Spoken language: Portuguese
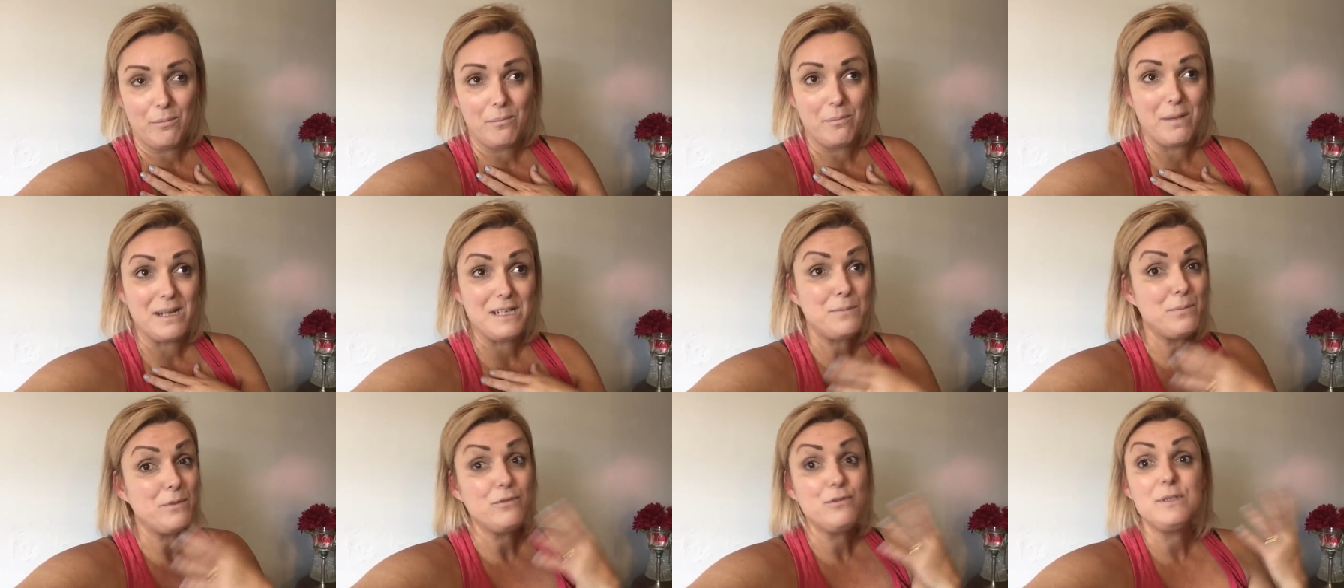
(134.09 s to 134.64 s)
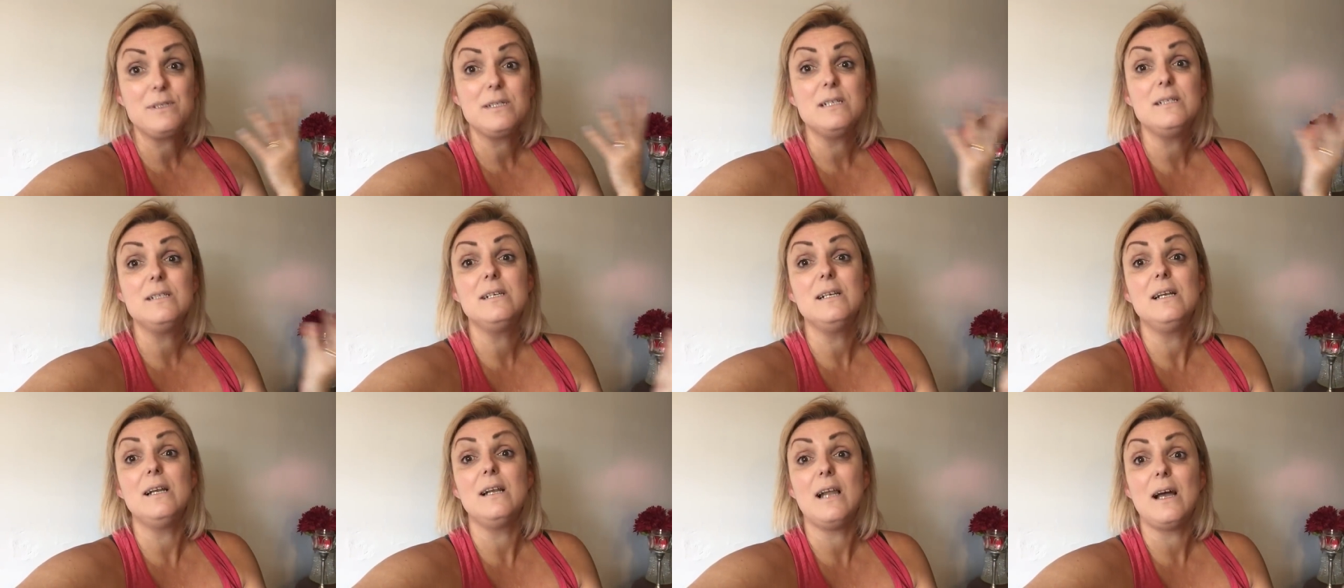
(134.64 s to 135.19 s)
mas para
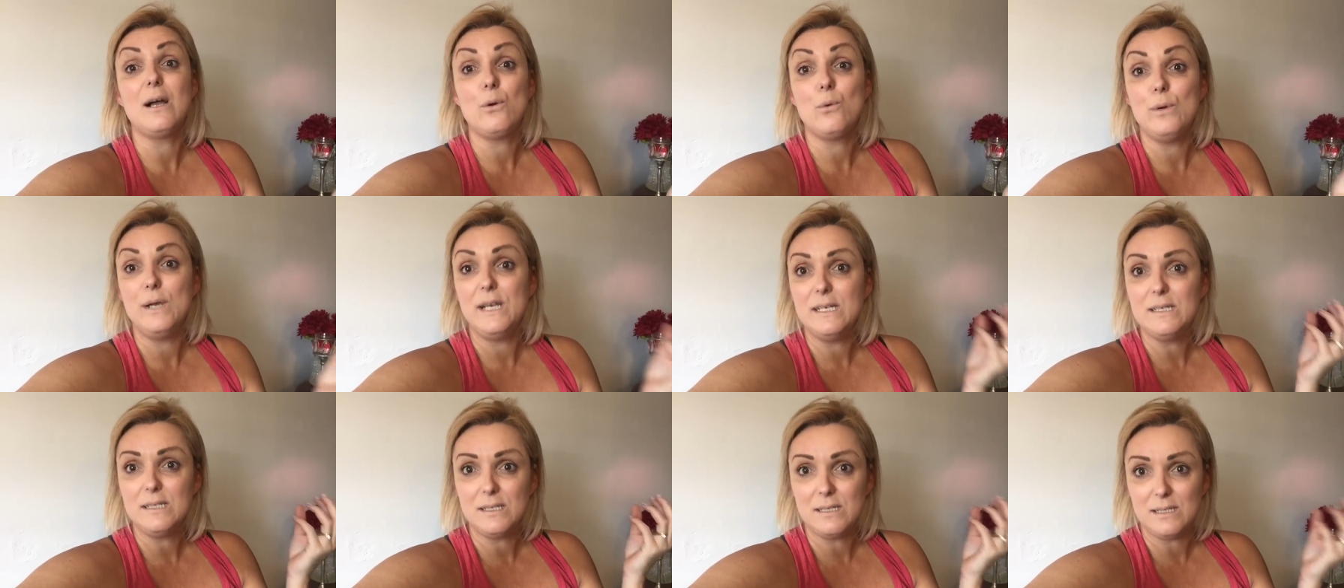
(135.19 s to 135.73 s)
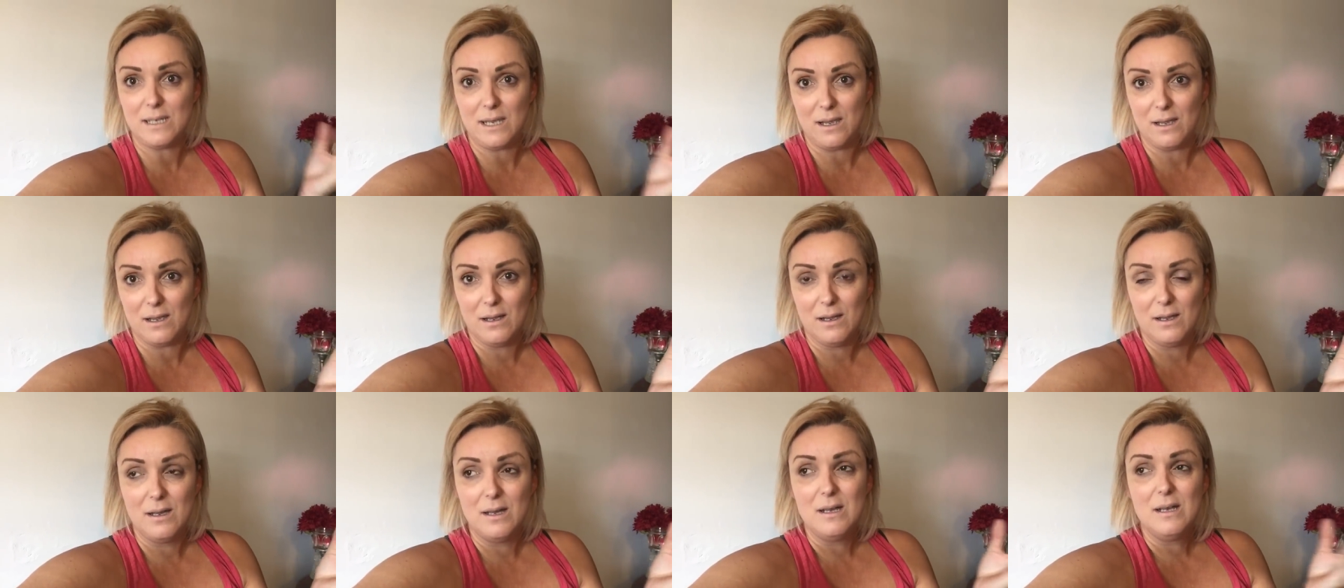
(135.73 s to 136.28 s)
vocês irem lá
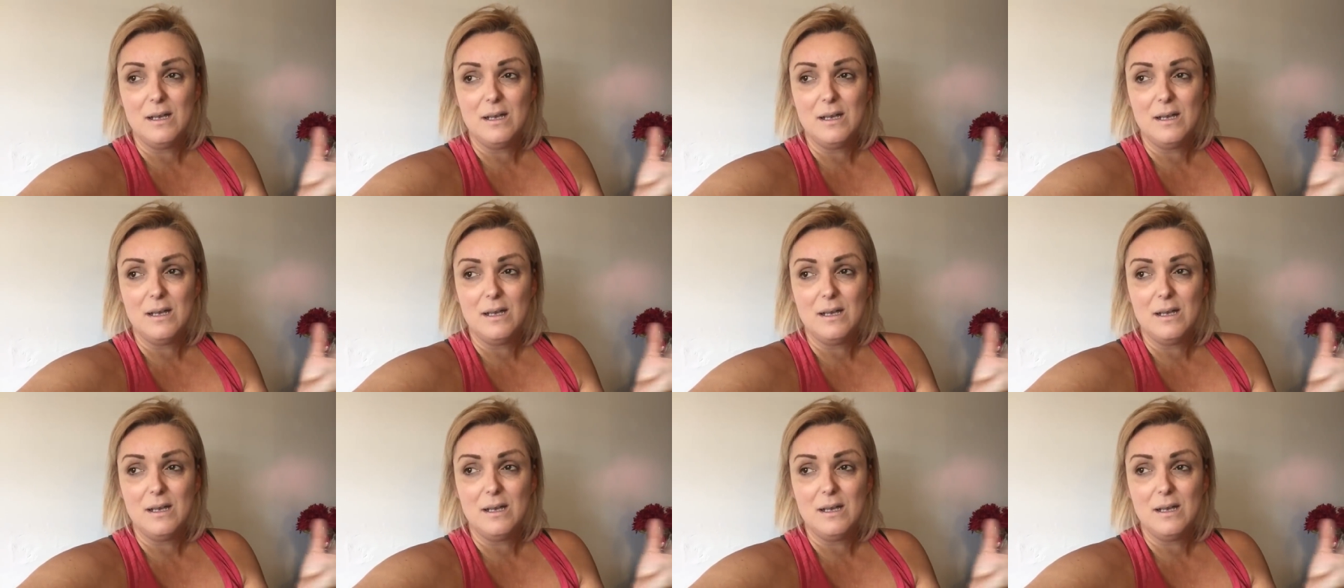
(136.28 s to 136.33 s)
conhecer.